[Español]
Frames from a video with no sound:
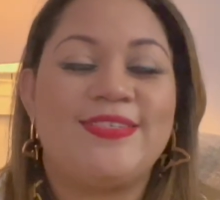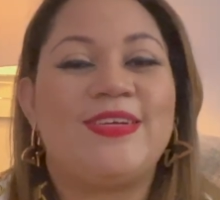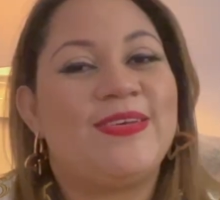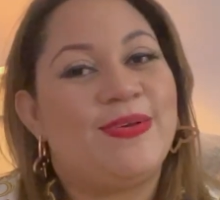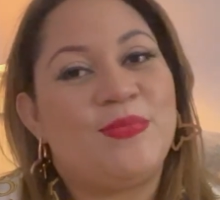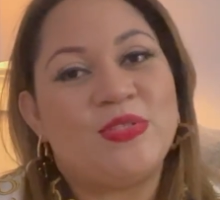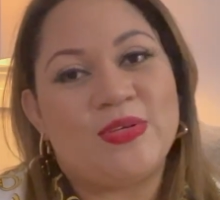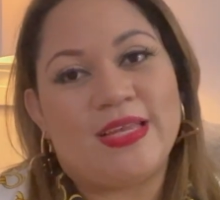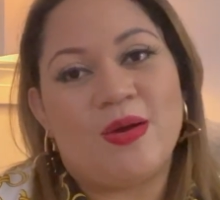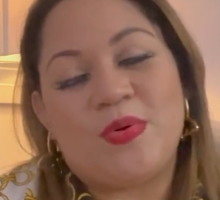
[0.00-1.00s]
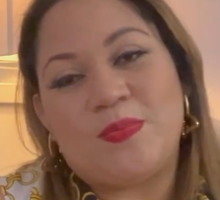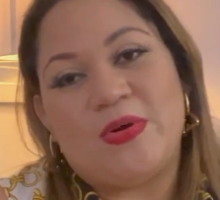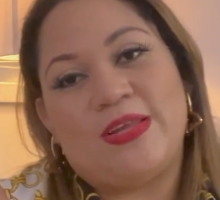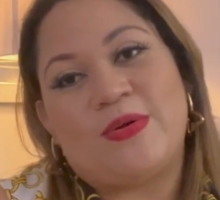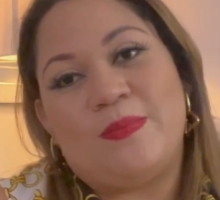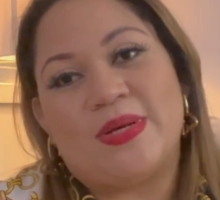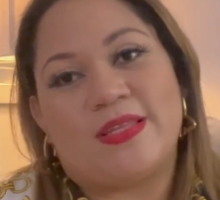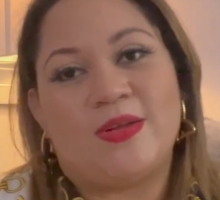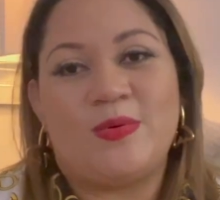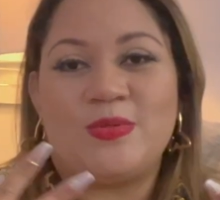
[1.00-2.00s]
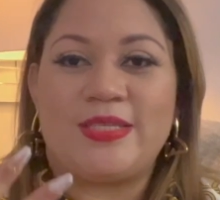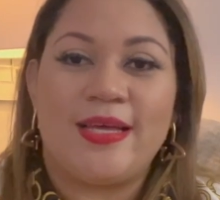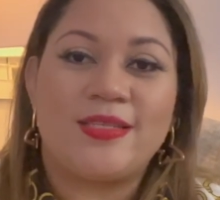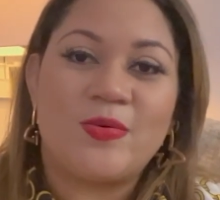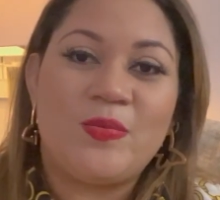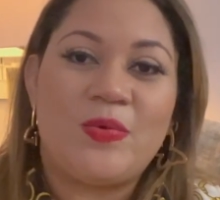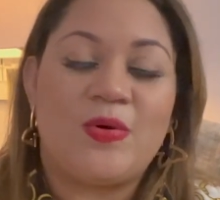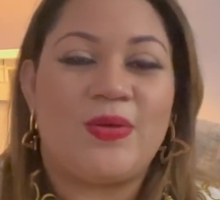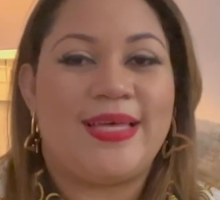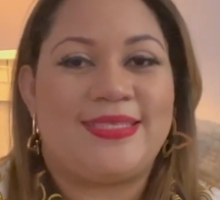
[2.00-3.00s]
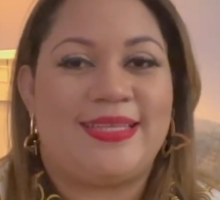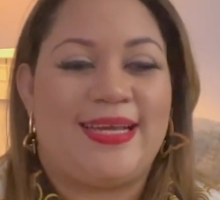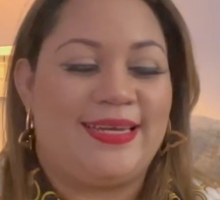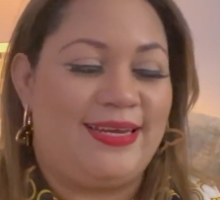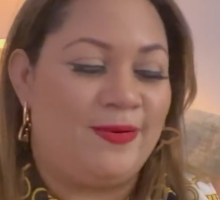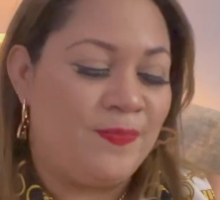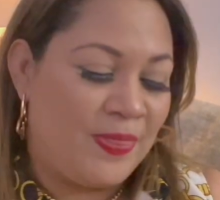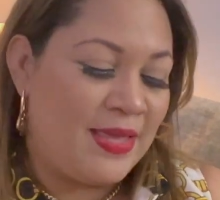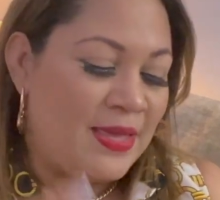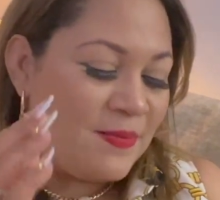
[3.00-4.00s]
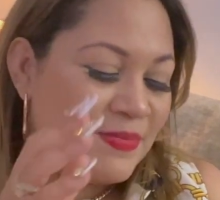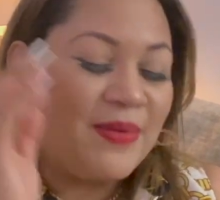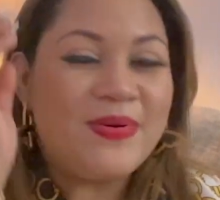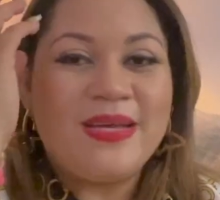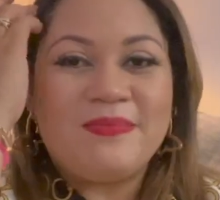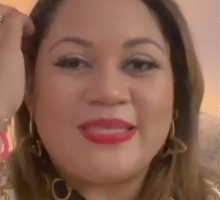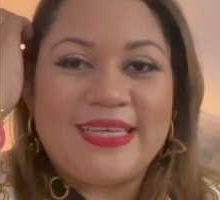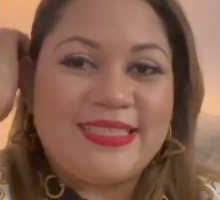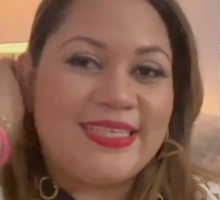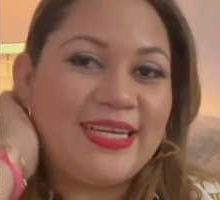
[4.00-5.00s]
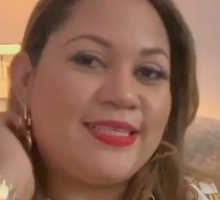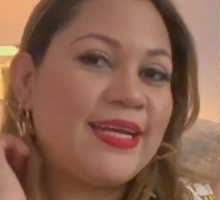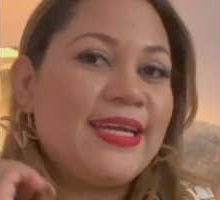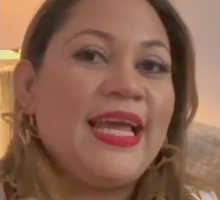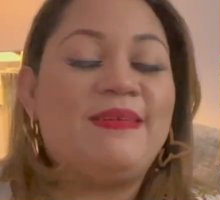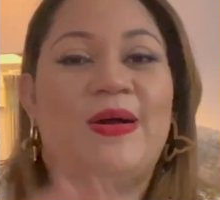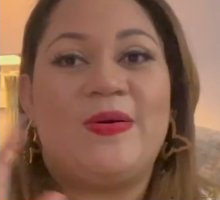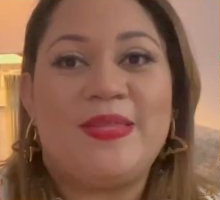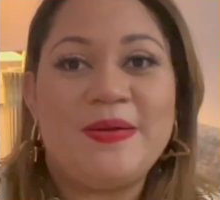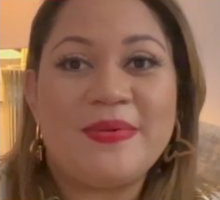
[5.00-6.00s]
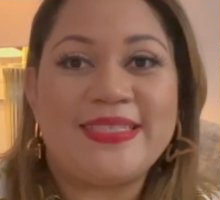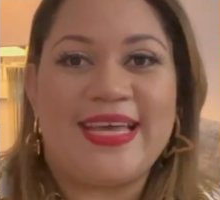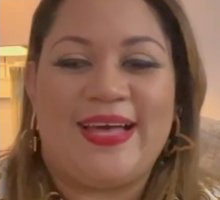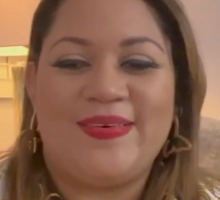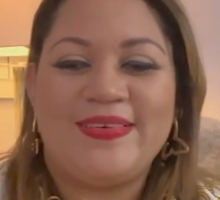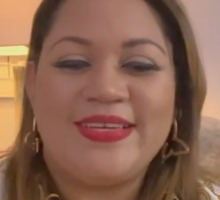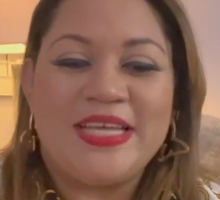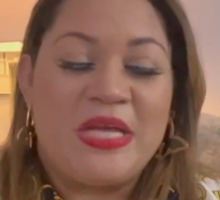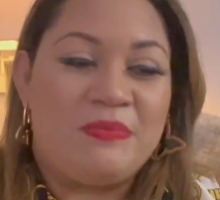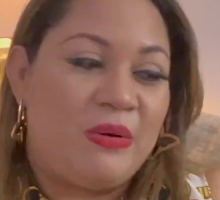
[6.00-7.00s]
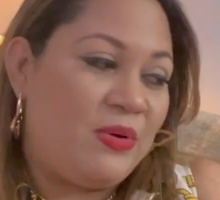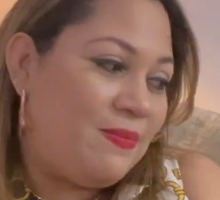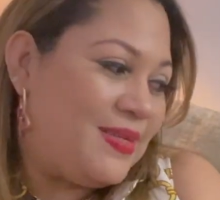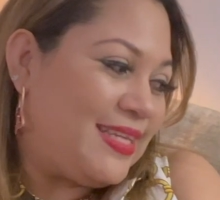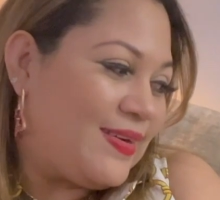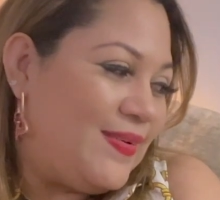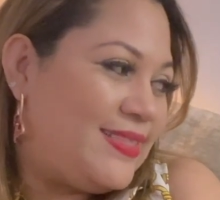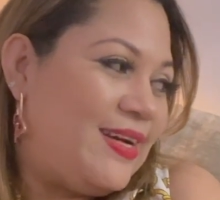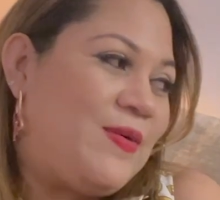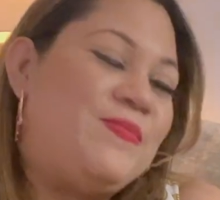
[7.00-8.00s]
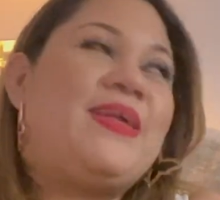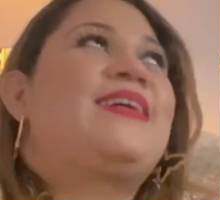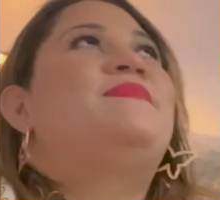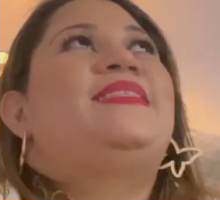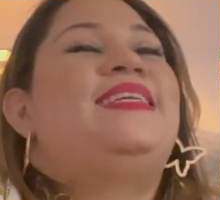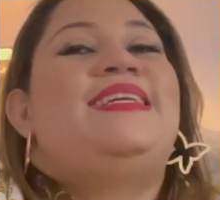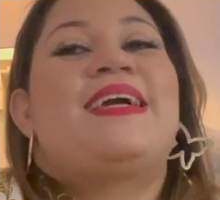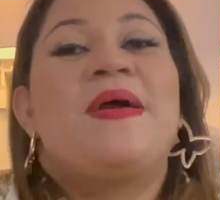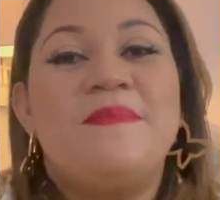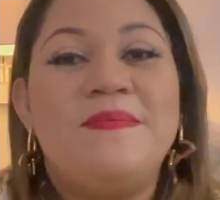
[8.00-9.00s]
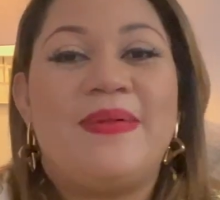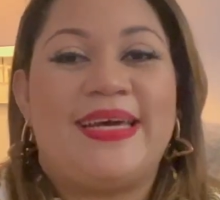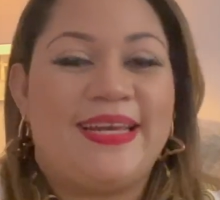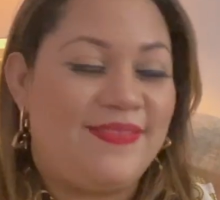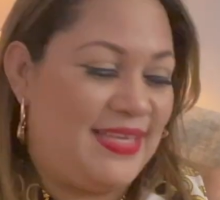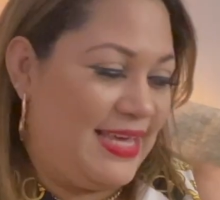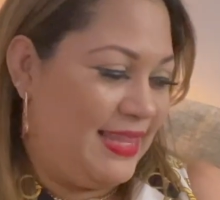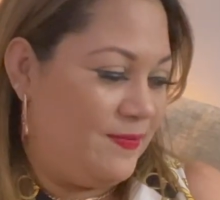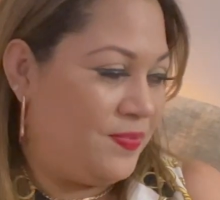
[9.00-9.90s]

Y Yo emocionada por poder compartir con ustedes un poco de este canal. Vamos a empezar, chicas, ya que les he hablado demasiado. Vamos a empezar con estas compras que me tienen maravillada.